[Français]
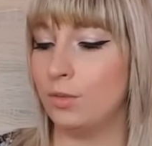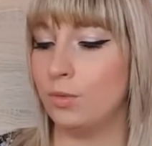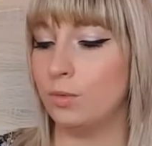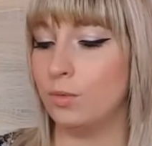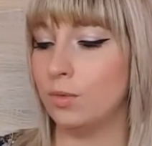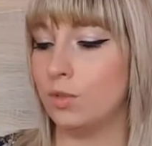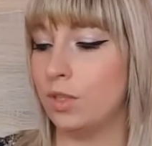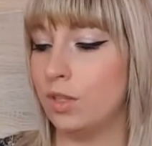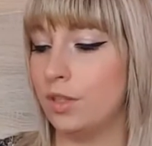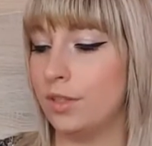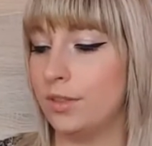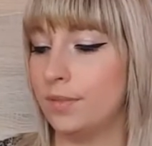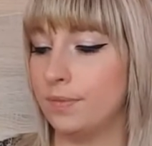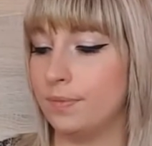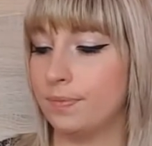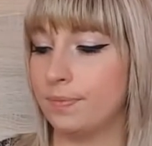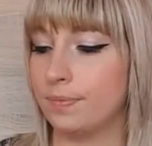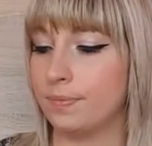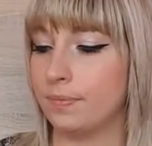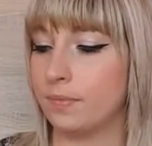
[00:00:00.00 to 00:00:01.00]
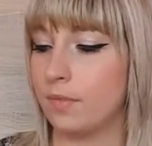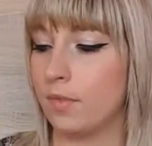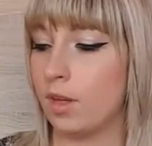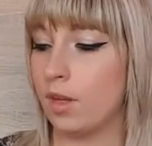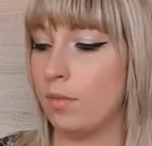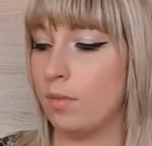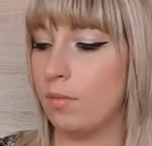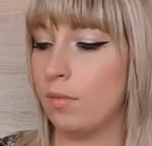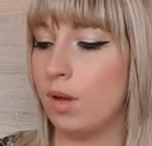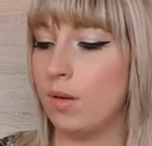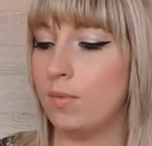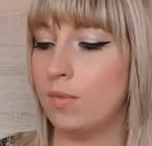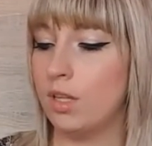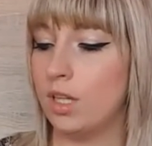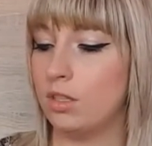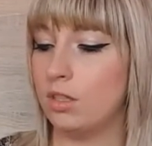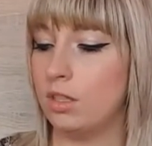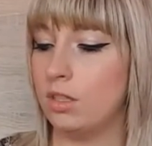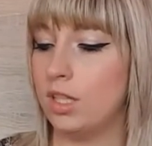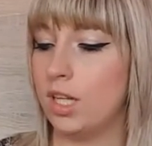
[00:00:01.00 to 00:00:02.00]
Donc... Euh, moi, mon
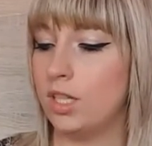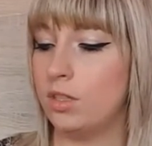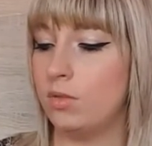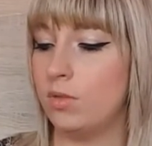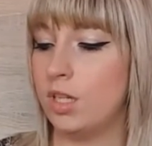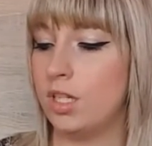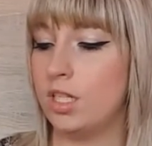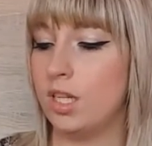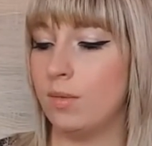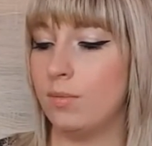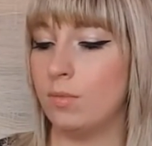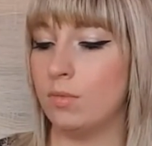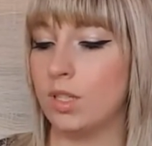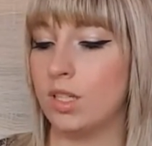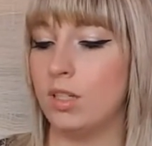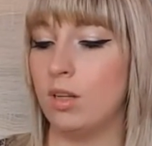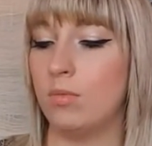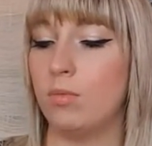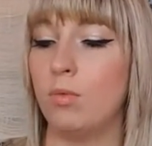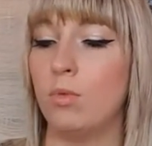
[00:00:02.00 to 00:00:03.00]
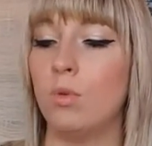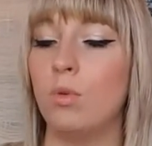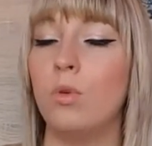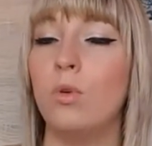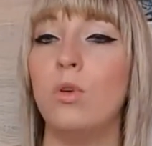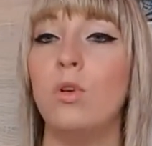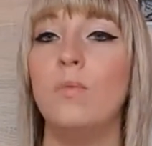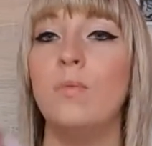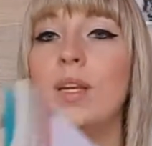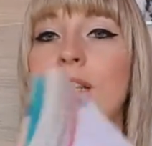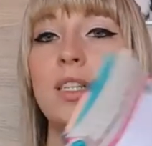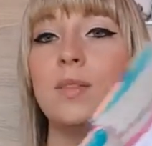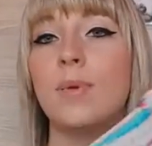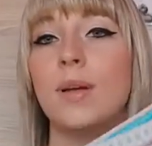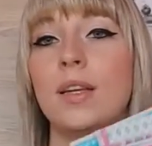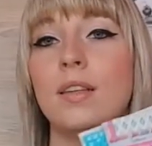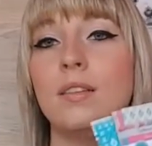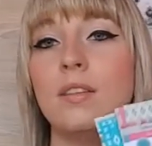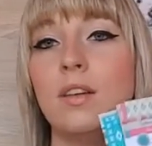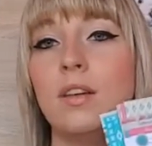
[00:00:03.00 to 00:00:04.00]
agenda, je vous l'ai déjà montré dans mon haul, mais il se
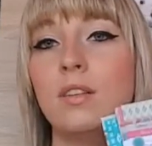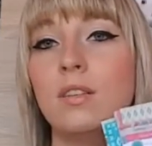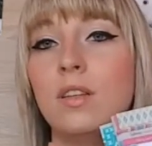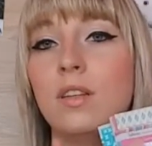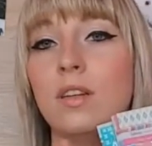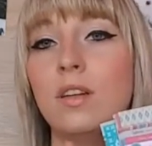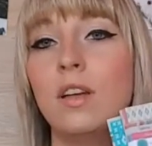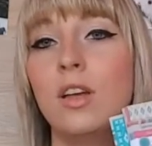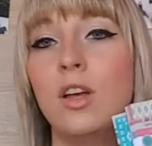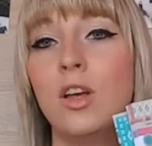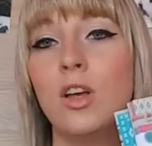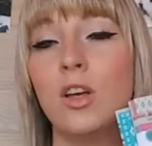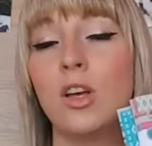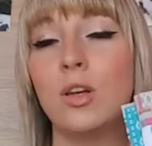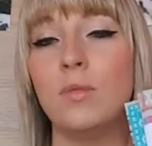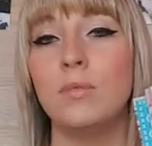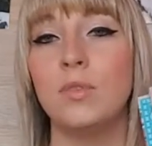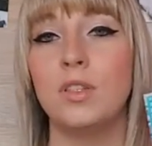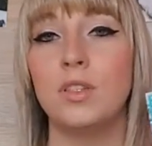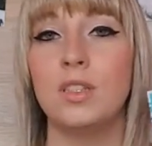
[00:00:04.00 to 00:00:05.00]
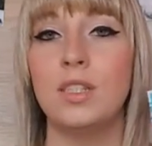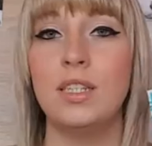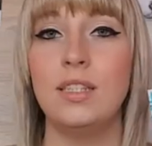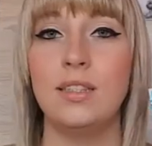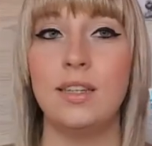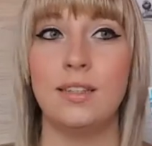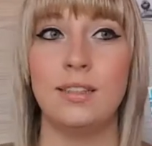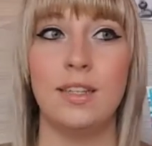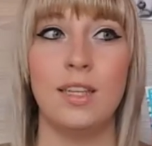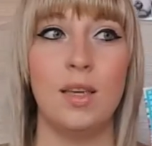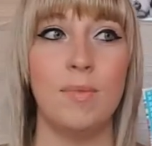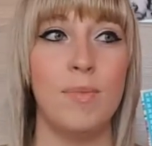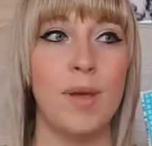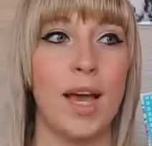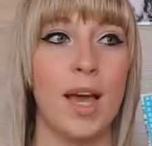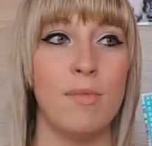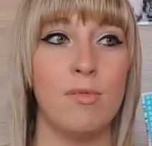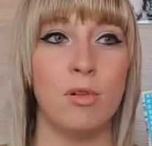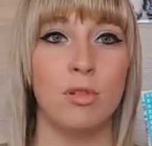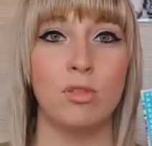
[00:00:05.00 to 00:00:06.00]
présente euh, comme ceci. Ça, c'est
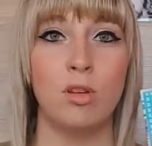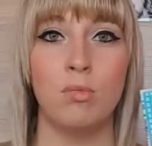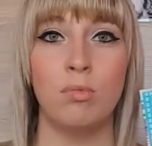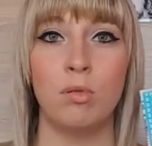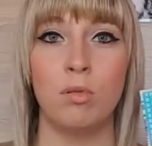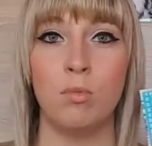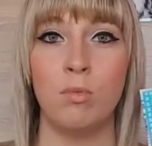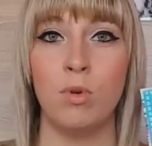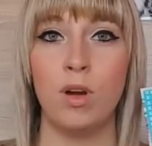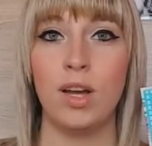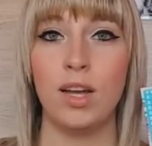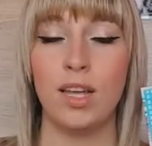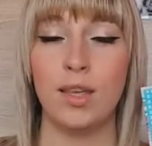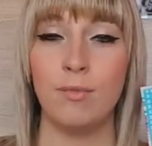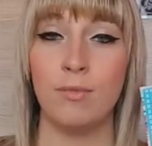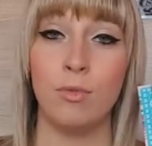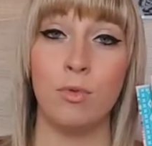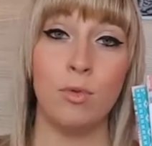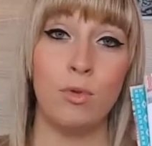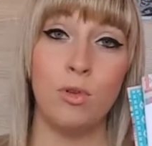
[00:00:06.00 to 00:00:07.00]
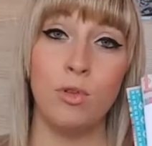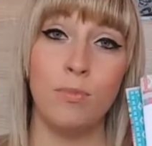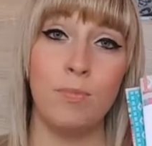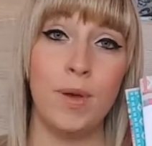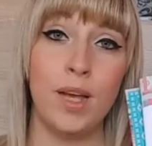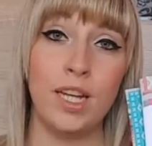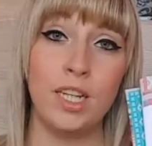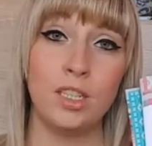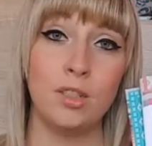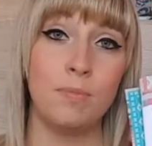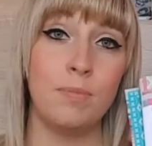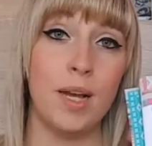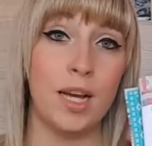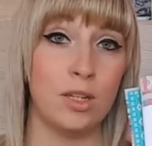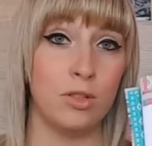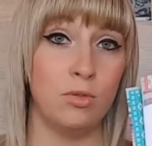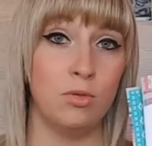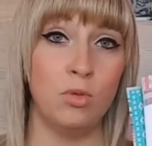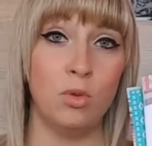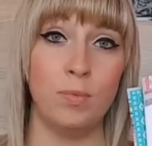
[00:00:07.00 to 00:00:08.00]
hyper important pour moi. Et il me faut une page
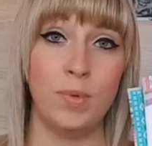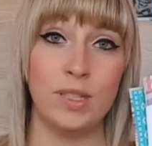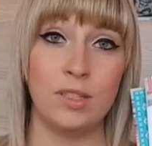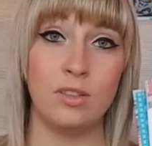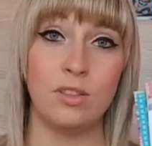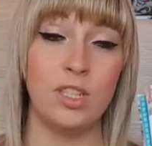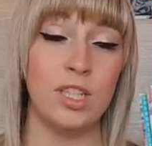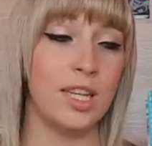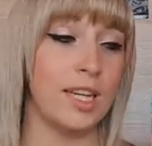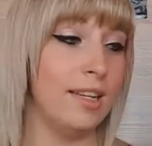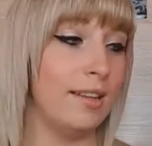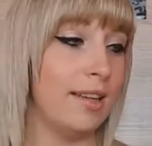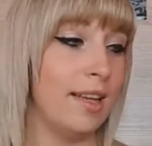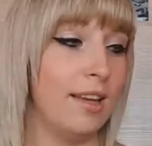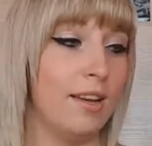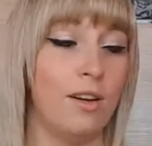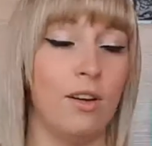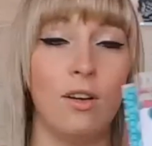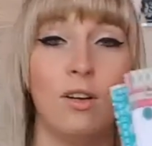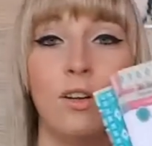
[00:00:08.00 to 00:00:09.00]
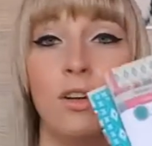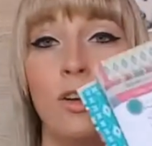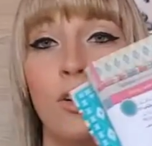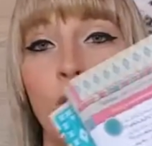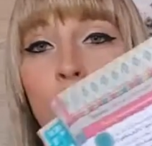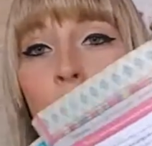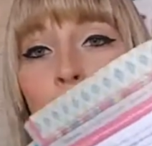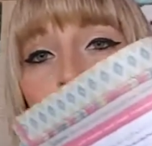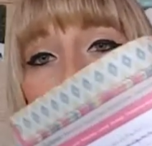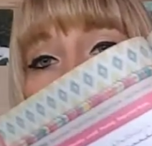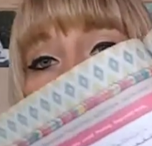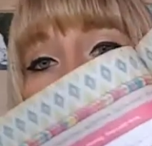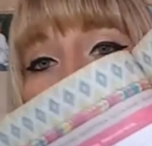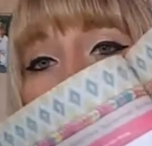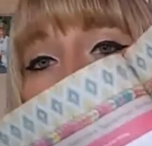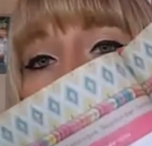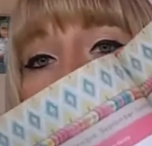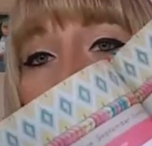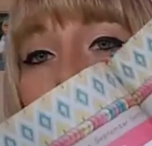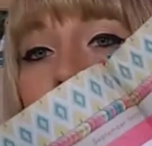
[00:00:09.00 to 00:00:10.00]
par jour parce que j'écris très grand.
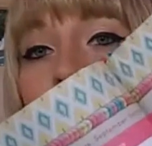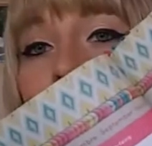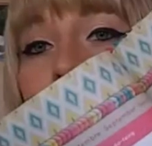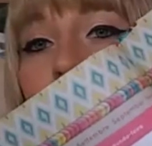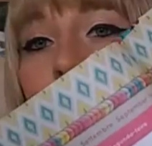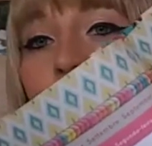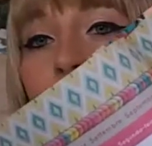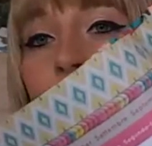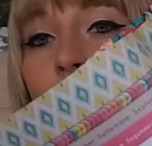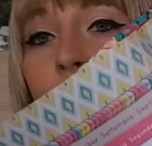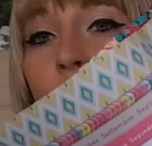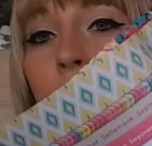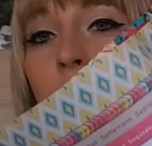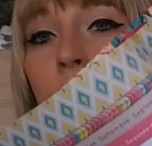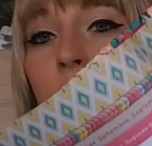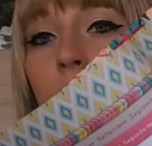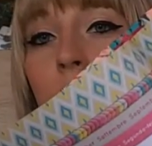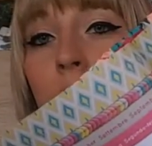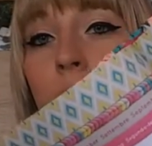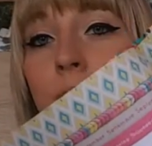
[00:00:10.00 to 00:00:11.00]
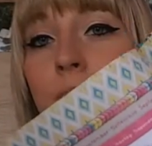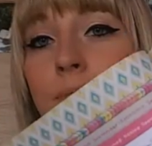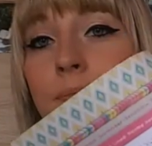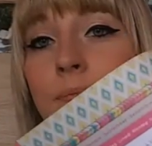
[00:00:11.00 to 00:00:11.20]
Donc, euh, j'ai écrit mes cours.